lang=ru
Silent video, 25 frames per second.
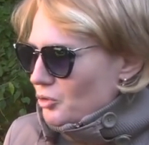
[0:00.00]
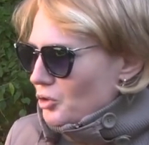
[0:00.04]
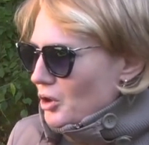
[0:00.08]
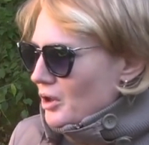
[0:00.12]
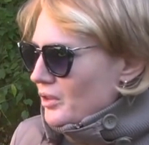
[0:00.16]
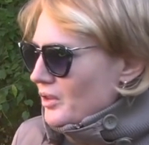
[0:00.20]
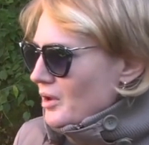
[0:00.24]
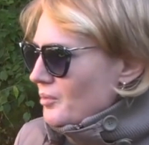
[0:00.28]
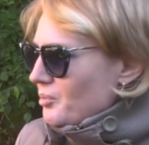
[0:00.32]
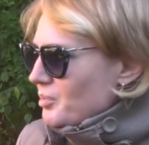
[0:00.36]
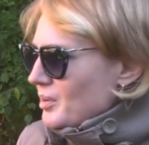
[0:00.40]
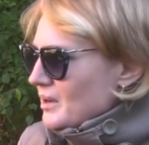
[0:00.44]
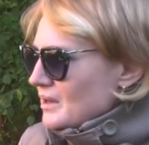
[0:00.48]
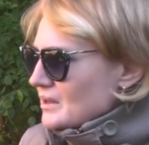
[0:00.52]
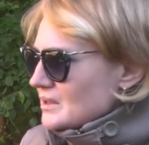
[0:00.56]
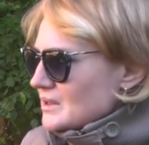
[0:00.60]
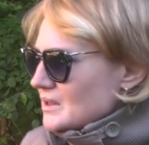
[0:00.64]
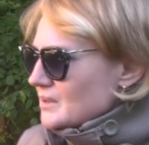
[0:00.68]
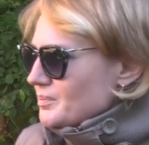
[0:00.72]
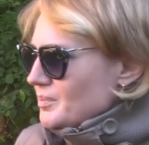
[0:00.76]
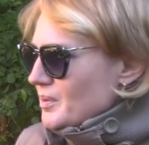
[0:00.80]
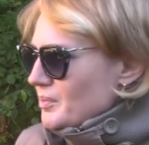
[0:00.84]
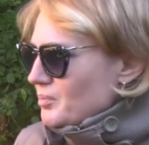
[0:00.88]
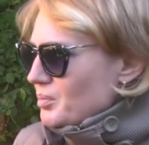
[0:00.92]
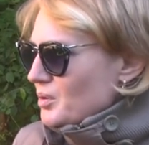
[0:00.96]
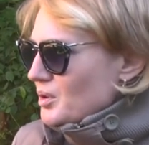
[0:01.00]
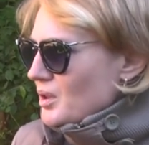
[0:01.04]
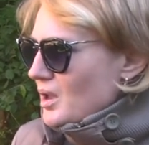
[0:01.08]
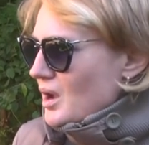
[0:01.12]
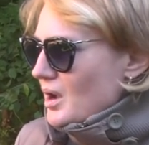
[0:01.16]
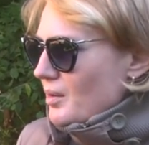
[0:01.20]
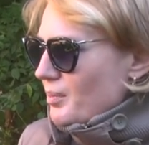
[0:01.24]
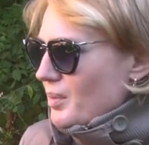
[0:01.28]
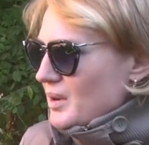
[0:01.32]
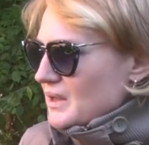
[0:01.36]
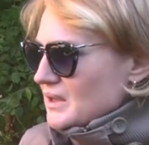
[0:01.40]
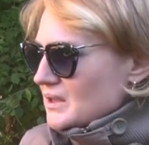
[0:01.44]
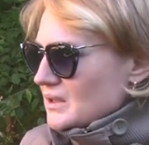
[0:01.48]
Но ну, она, в принципе,
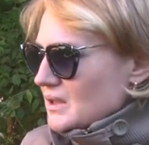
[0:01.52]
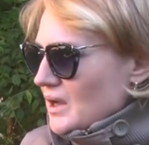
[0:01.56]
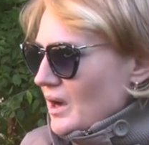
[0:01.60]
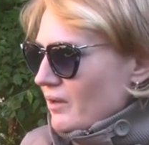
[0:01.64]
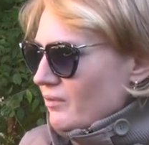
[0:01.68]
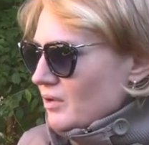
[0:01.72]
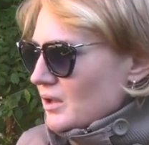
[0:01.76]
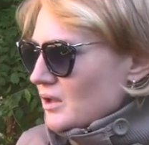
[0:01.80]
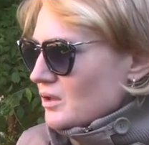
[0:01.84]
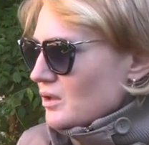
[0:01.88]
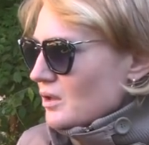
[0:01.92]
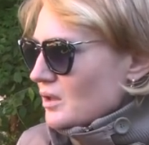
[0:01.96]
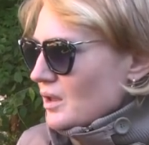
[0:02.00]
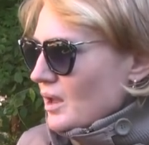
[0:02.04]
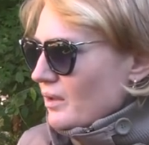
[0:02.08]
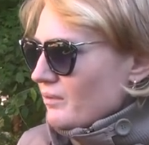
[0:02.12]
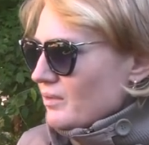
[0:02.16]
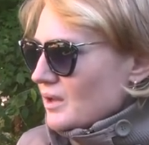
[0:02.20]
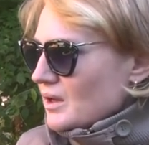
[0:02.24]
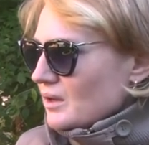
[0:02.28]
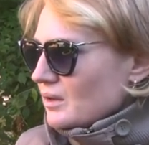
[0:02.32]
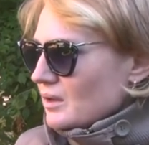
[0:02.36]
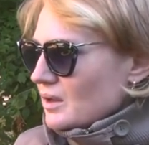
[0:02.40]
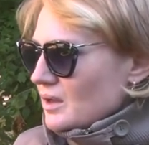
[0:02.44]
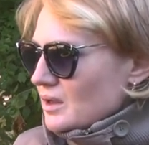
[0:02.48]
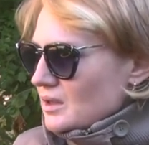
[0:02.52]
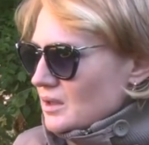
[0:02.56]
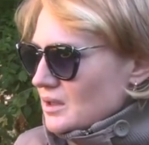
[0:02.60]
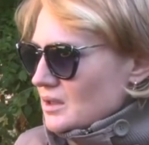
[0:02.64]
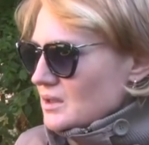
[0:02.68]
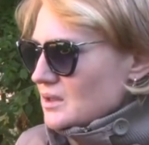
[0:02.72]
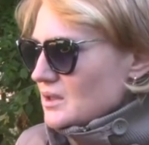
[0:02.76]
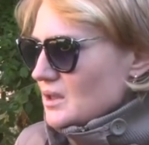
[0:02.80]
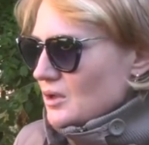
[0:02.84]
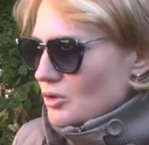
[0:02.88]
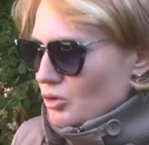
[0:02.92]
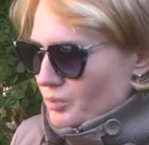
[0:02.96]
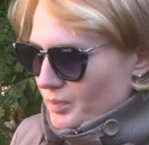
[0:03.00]
была поставлена, наверное,
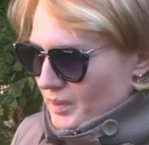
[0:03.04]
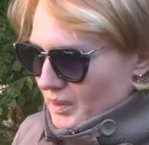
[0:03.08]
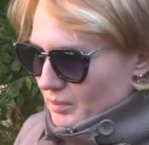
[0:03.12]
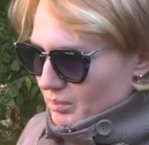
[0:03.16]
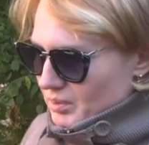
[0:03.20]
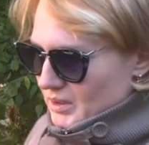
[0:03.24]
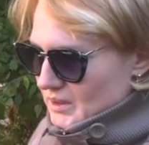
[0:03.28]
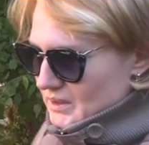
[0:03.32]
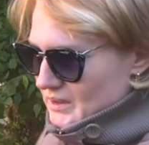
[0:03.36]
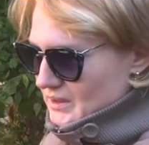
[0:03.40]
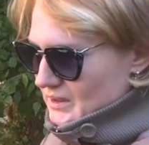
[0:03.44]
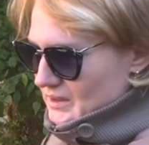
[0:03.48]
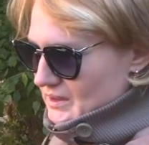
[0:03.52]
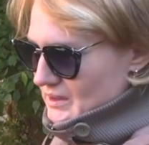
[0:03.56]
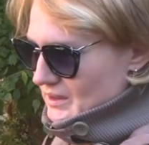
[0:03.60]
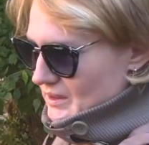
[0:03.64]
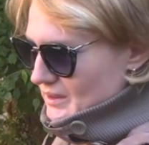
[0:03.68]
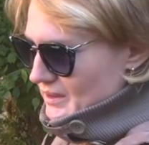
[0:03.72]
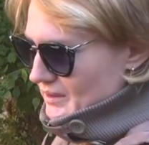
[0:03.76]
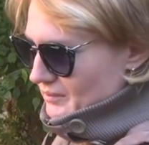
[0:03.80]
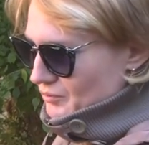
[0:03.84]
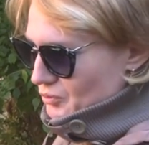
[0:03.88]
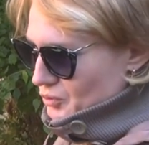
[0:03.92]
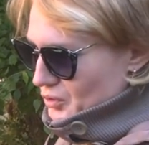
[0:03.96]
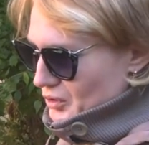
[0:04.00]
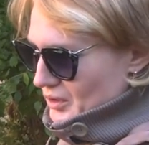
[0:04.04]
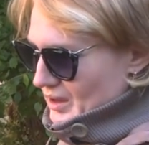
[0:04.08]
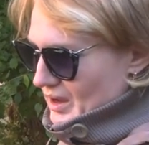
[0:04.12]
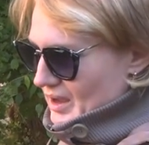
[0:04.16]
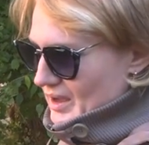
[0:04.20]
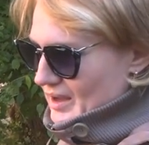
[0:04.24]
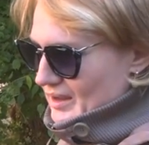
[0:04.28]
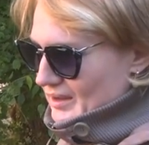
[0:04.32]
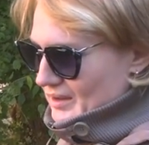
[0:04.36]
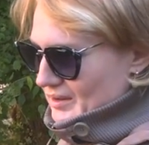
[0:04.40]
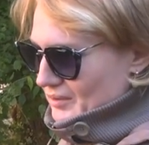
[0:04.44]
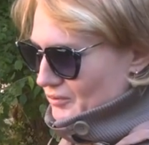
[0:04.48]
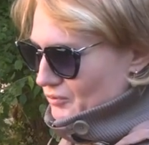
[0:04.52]
неделю приблизительно вот
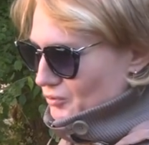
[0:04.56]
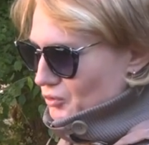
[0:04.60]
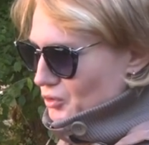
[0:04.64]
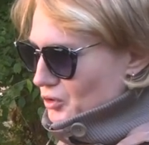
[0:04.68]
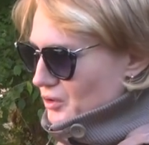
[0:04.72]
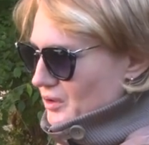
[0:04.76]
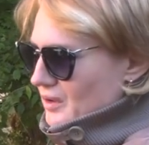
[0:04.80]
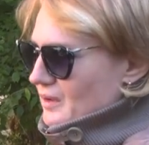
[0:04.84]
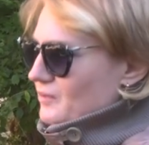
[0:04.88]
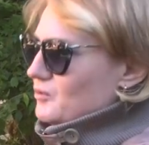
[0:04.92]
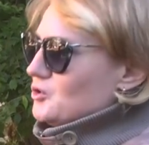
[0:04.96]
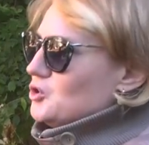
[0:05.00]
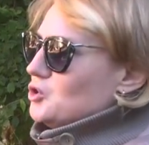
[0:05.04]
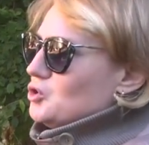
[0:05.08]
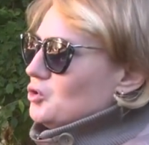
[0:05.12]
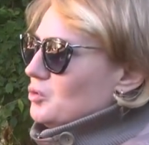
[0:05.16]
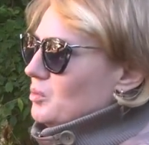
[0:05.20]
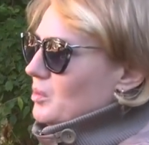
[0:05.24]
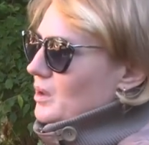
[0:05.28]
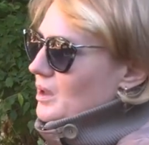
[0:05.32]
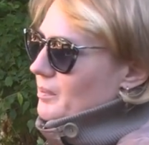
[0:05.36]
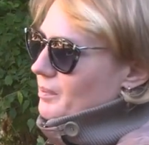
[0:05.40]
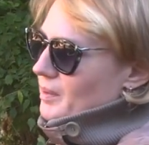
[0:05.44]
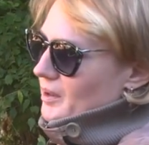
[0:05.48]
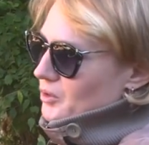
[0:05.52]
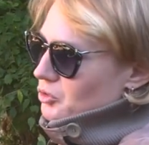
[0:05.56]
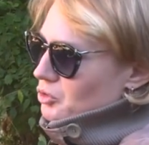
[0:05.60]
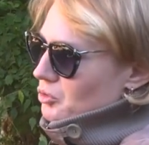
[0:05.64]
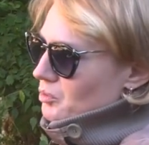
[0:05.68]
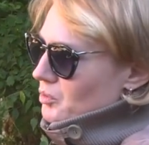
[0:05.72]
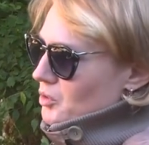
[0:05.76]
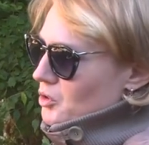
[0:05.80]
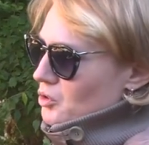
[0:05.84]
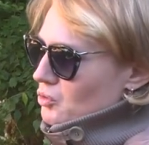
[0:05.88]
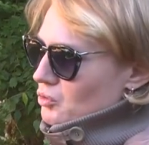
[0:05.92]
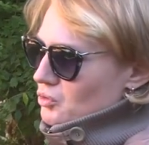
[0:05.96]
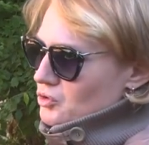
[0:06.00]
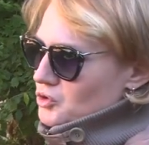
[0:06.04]
на этом, вот на всем. И
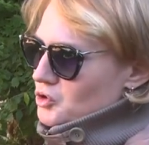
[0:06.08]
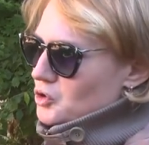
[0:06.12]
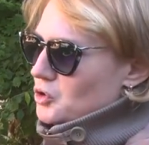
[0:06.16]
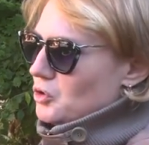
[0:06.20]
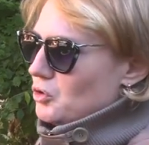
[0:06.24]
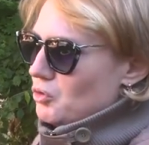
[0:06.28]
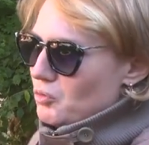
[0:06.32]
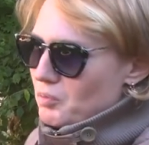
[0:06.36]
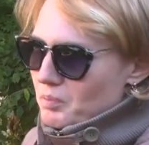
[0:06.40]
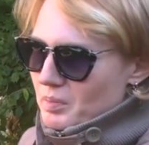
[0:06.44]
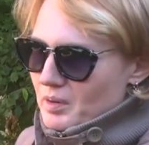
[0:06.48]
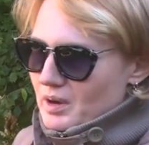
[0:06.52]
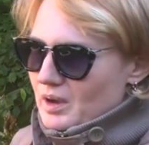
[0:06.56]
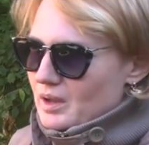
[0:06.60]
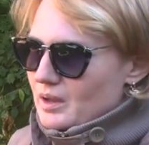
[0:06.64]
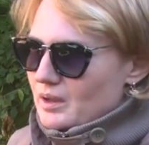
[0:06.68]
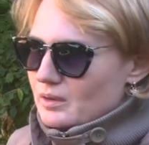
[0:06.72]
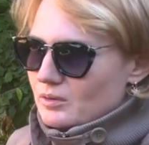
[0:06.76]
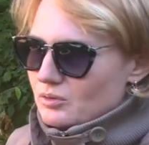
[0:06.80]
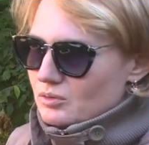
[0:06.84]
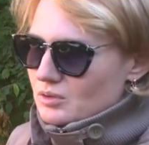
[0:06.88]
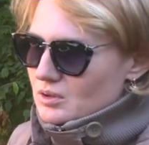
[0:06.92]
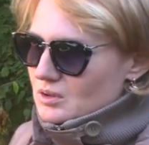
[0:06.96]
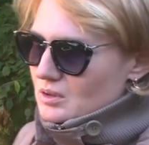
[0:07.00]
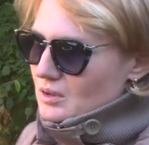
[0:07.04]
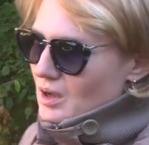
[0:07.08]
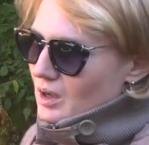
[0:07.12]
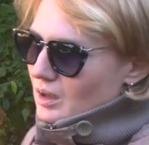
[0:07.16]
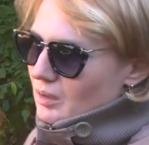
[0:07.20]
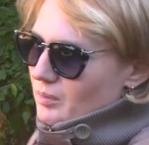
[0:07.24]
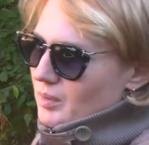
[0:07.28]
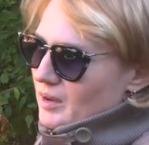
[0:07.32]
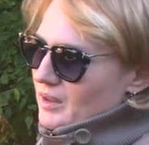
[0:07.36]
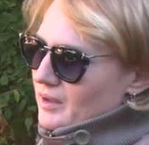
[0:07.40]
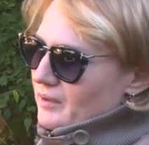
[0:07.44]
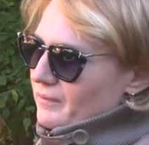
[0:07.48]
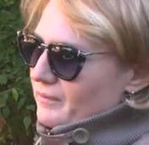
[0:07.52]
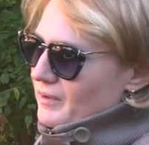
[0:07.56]
потом ее расколупали. То есть, как
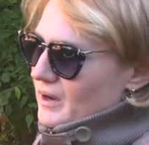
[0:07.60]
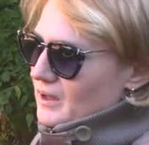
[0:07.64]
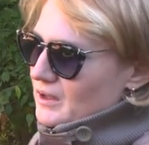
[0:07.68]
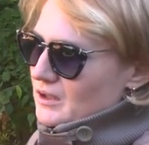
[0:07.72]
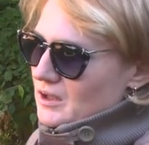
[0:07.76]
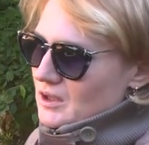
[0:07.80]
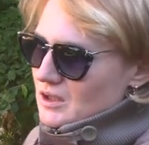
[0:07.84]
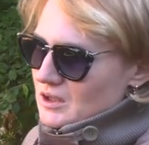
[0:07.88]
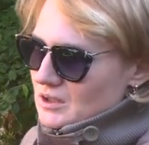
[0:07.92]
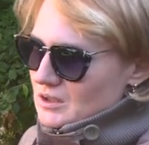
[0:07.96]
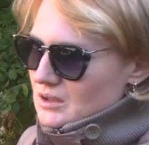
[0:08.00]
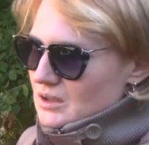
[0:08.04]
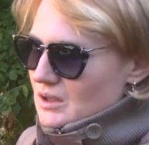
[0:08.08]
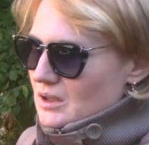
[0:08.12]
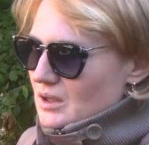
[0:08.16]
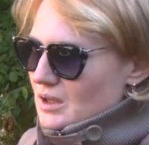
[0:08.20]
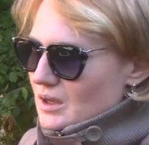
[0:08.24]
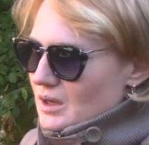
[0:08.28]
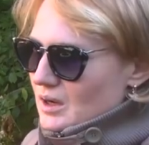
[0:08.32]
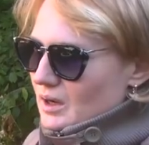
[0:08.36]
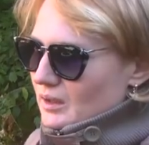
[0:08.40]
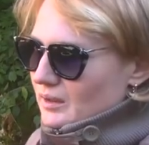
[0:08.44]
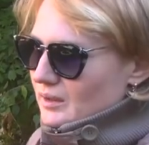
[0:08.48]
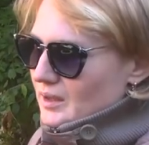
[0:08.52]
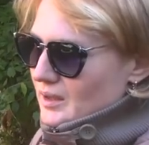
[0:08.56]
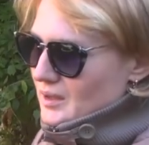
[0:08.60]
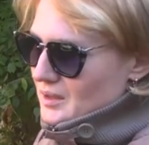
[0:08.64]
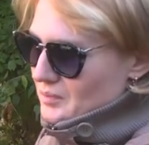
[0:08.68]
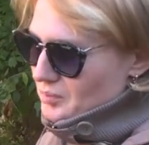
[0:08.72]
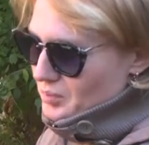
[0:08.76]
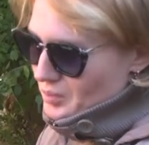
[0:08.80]
бы она фактически никогда не